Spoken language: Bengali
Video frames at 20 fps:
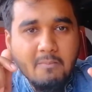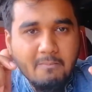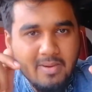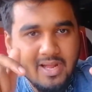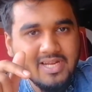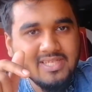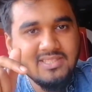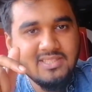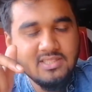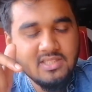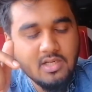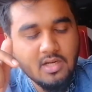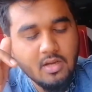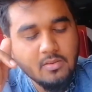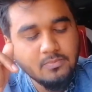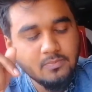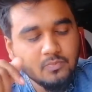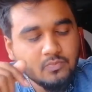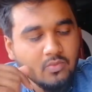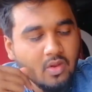বানাইছে তারা
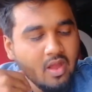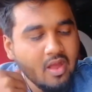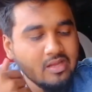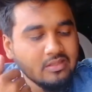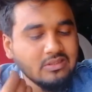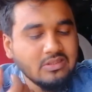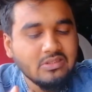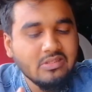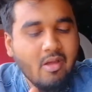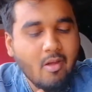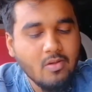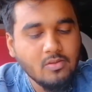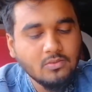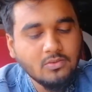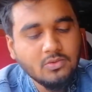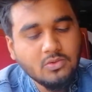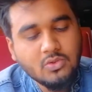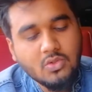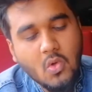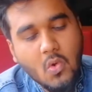
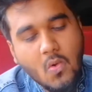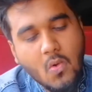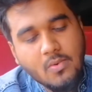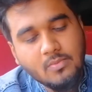সো